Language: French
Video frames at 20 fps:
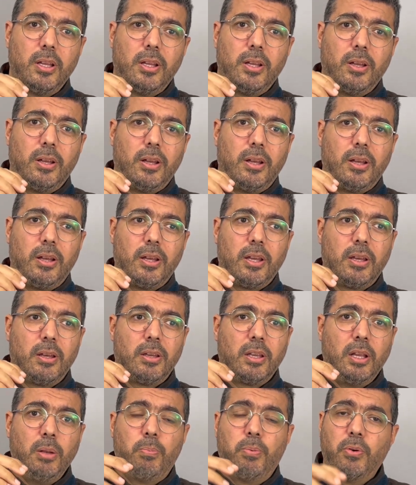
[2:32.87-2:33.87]
euh,
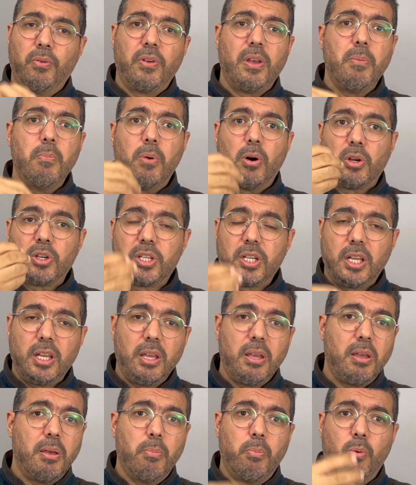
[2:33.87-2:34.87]
ils pouvaient
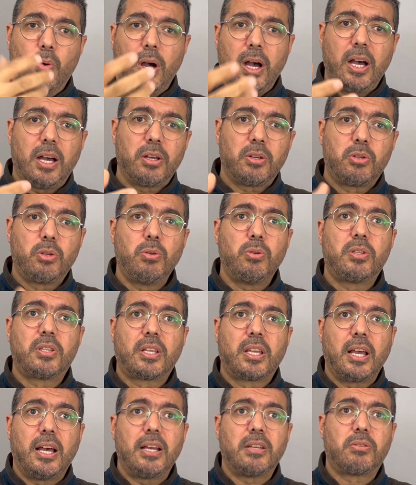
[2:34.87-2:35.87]
manger et boire
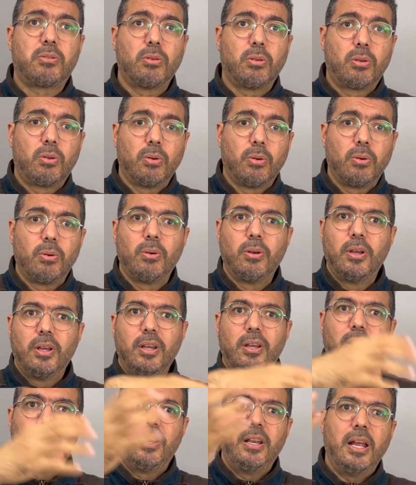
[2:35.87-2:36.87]
jusqu'à ce que
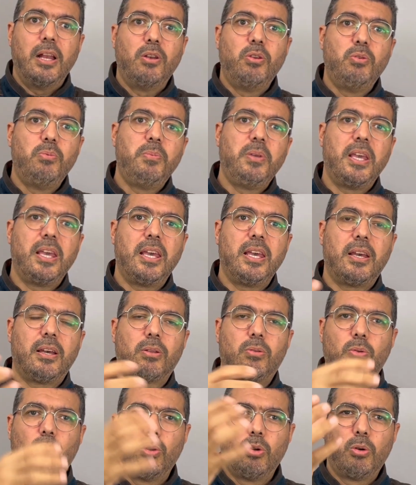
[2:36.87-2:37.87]
la lumière
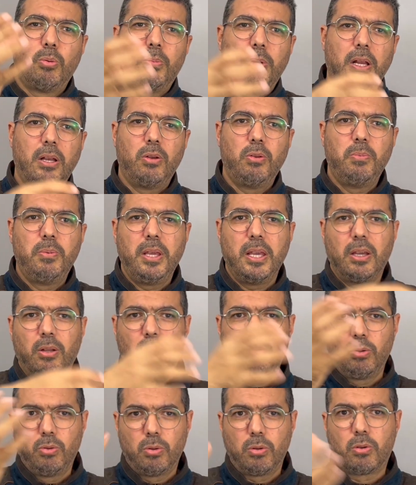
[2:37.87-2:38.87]
de l'aube, la lumière
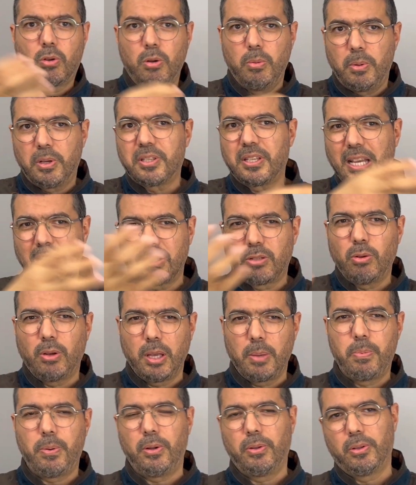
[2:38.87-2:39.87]
du jour commence à se
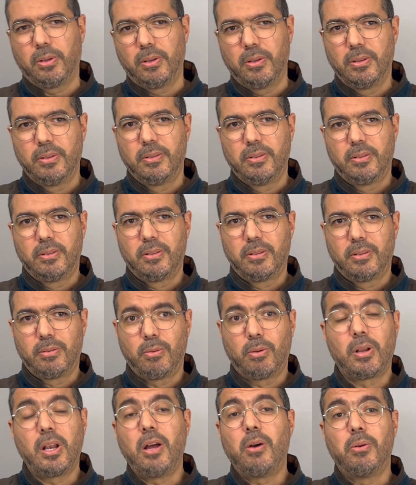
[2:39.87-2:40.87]
répandre.
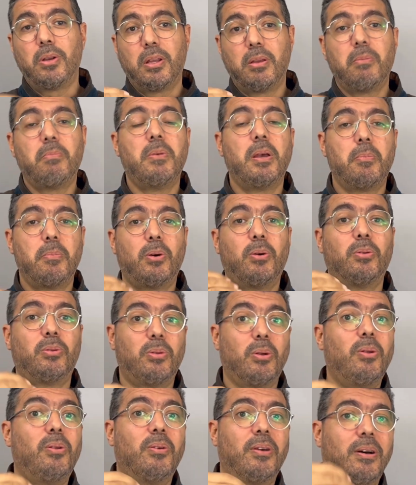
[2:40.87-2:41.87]
Donc là, on est même
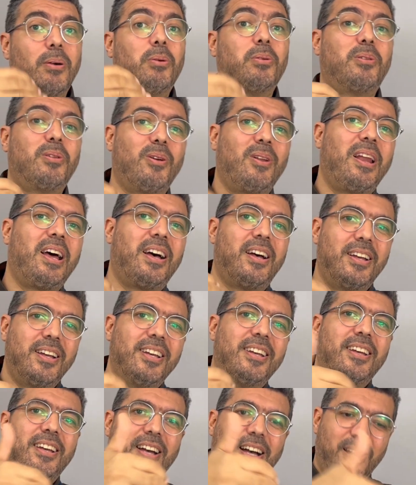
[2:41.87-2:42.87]
au-delà
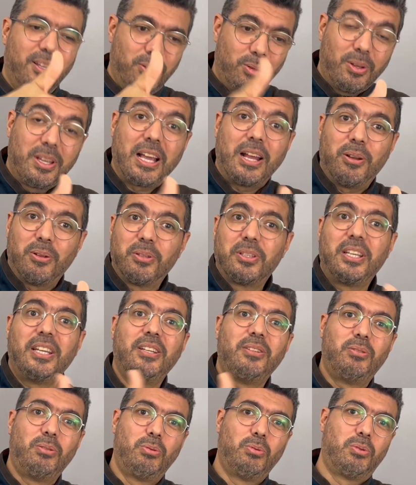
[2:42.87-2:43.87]
hein, du calendrier
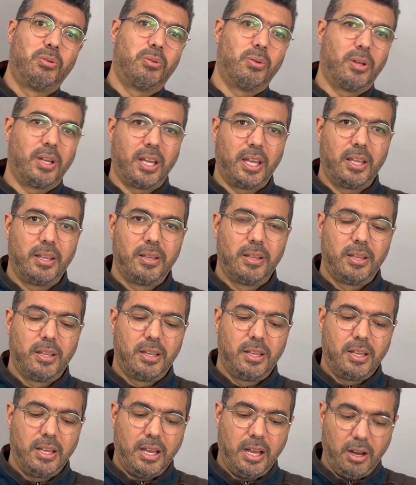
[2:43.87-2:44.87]
du 12 degrés.
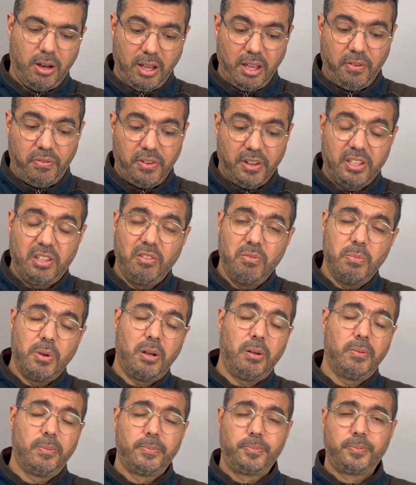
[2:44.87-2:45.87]
Alors effectivement,